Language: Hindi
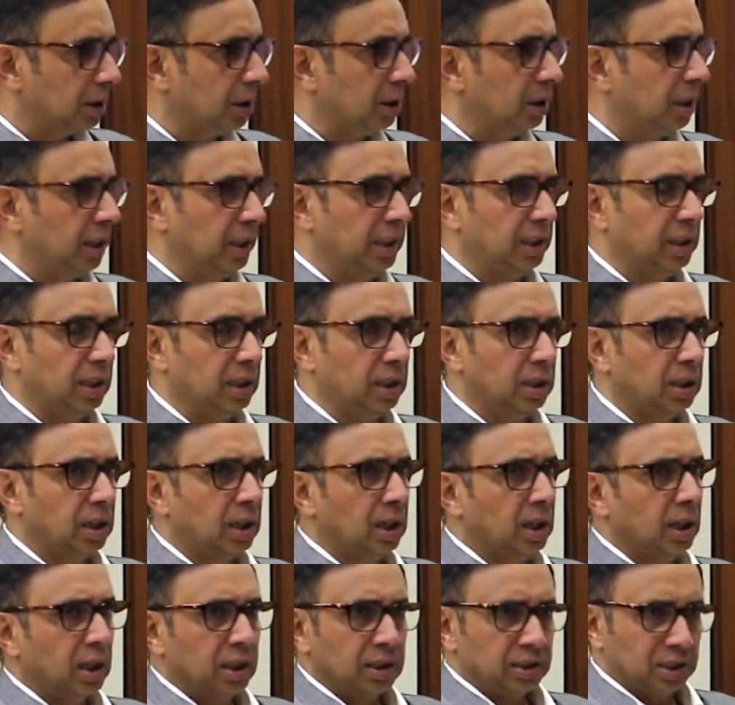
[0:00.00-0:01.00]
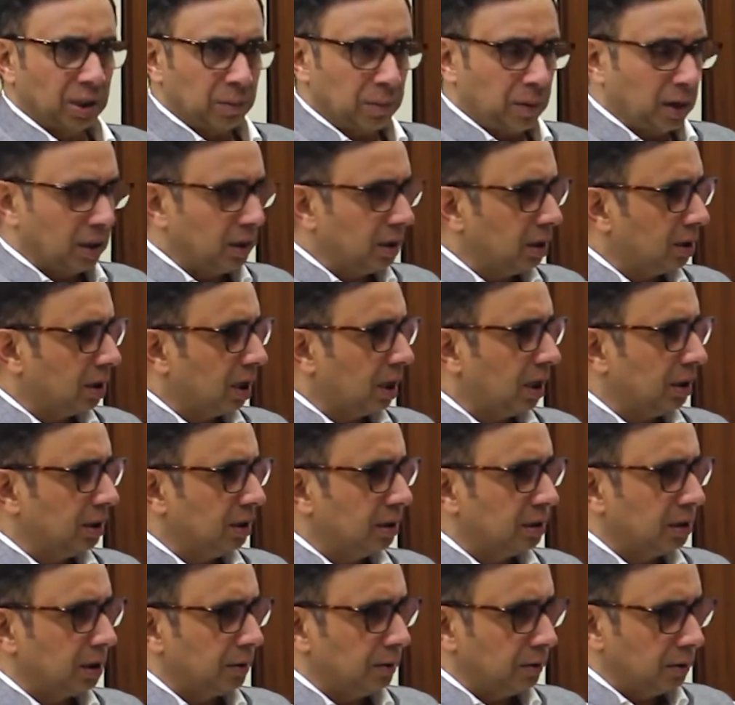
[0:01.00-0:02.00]
के नहीं हैं सामान्यतः
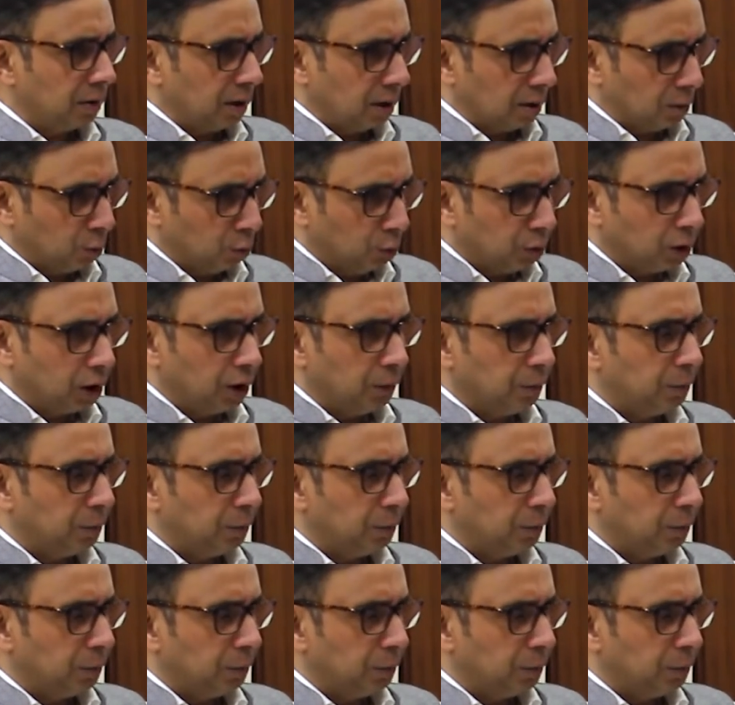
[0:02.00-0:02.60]
जैसे ओ